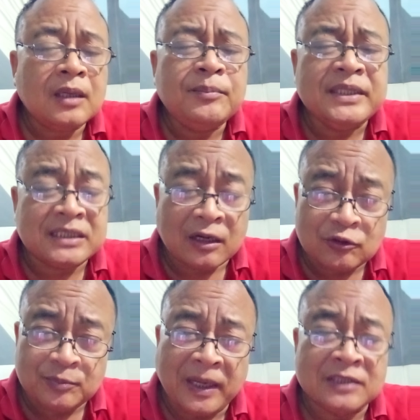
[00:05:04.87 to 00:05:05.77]
bisa
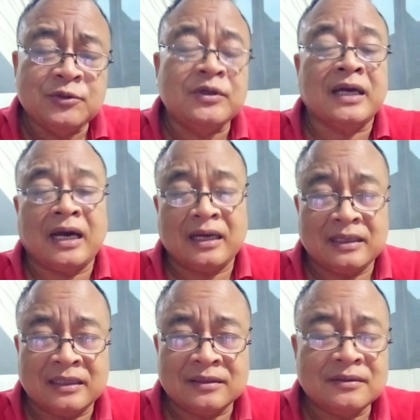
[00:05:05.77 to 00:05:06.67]
khotbah juga
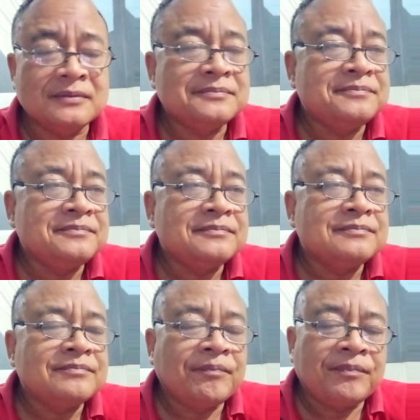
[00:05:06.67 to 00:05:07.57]
ya toh.
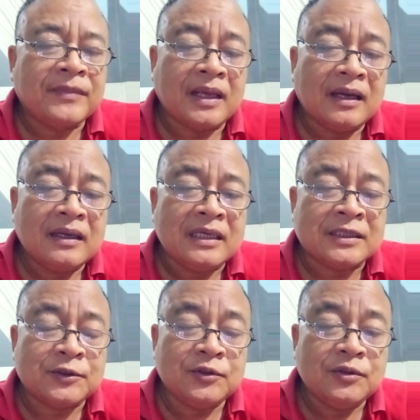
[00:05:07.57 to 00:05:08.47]
Ya,
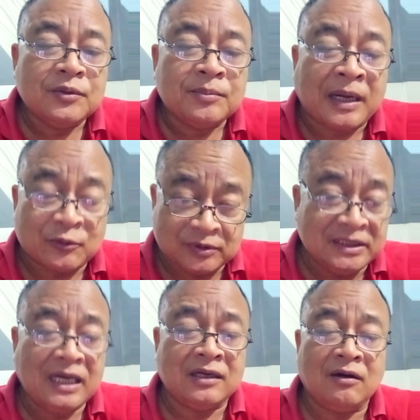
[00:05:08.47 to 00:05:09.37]
itu
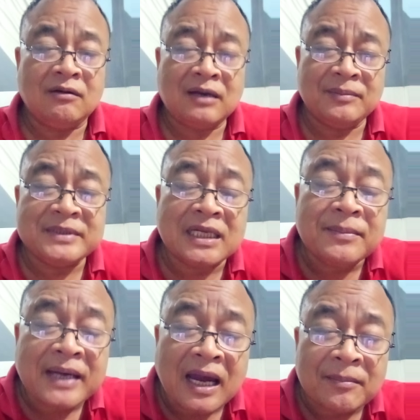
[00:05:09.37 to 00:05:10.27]
manusia dong, kan bisa
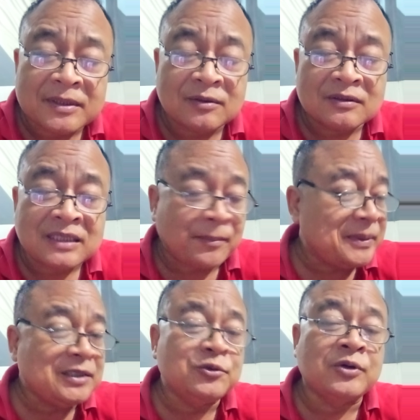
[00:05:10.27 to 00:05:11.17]
dipegang betul.
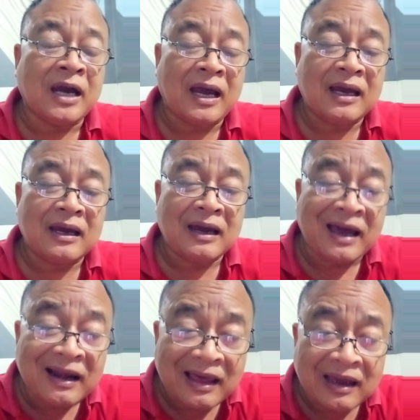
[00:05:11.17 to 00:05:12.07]
Tapi juga
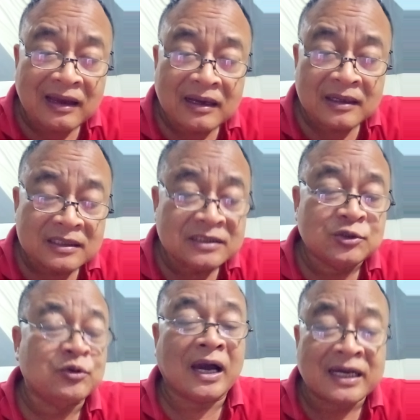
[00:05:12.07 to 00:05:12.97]
Allah,
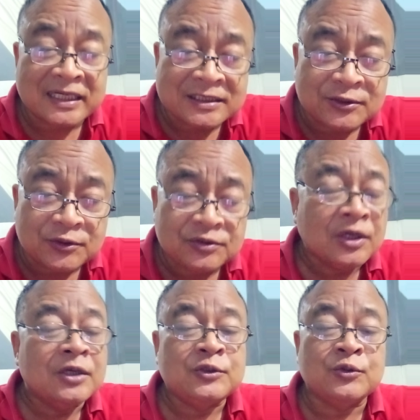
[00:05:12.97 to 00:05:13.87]
juga Kristus,
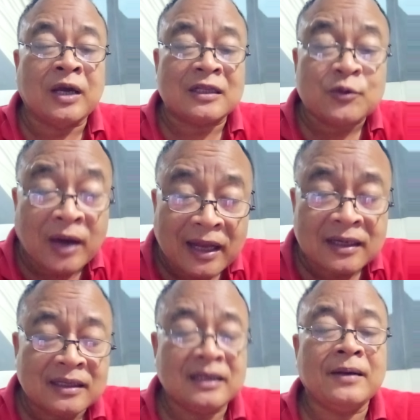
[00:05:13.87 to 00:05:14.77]
juga
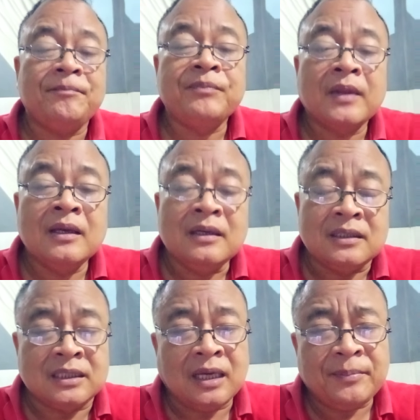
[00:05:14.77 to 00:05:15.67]
Tuhan ya
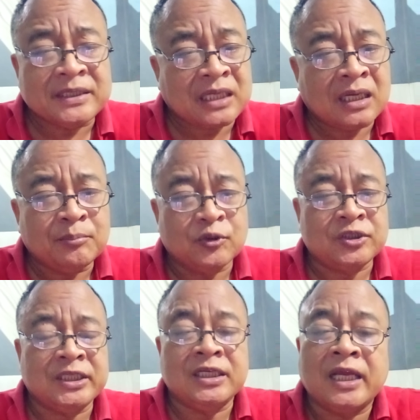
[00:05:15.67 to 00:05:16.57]
dia bisa
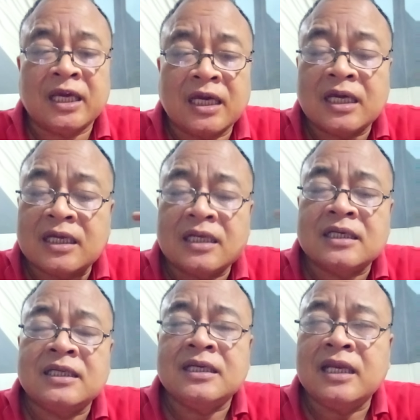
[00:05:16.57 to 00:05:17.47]
nembus dinding
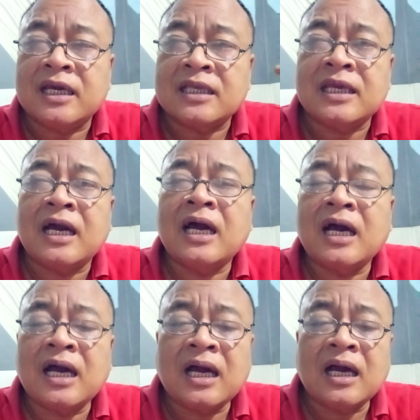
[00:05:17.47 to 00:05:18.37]
dindingnya
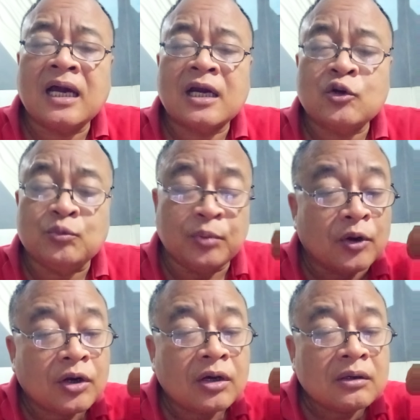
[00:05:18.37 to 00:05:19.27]
kubur